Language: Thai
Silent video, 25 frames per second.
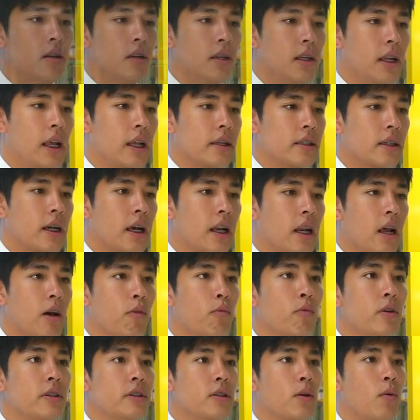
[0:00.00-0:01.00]
เรียนคณะ
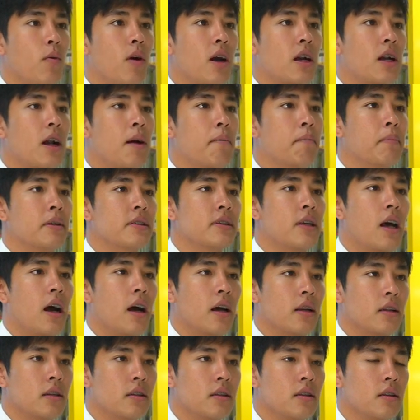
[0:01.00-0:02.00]
วิศวกรรมศาส
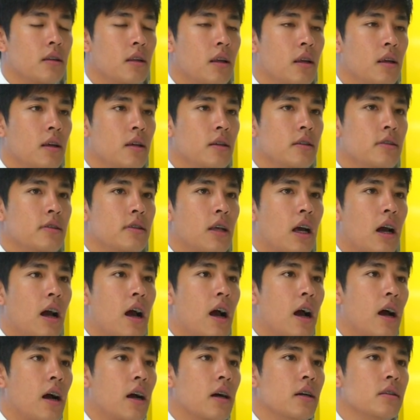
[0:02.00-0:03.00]
ตร์ สา
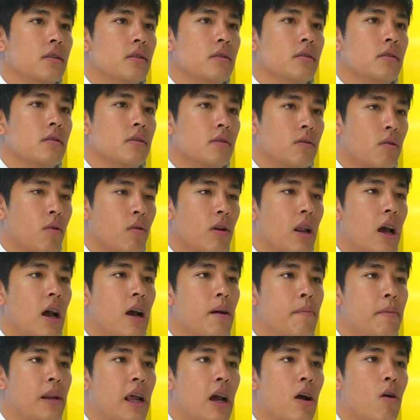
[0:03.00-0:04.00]
ขาโทรค
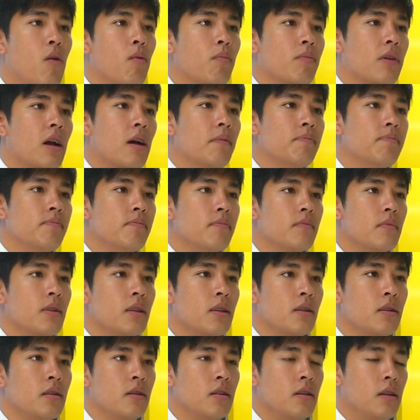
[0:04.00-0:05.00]
มนาคมครับ
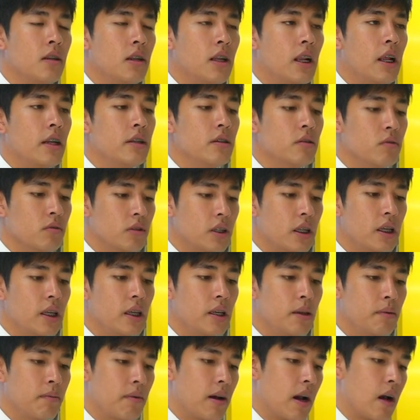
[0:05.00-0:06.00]
เรียนอยู่ที่
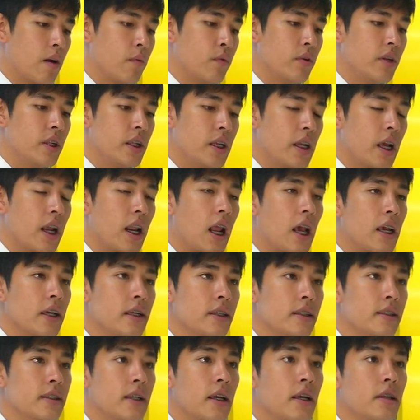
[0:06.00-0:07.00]
มหาวิทยาลัย
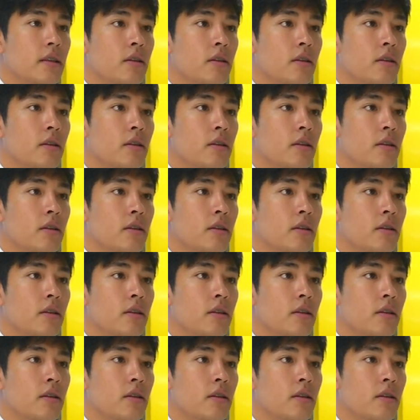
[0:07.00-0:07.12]
เทค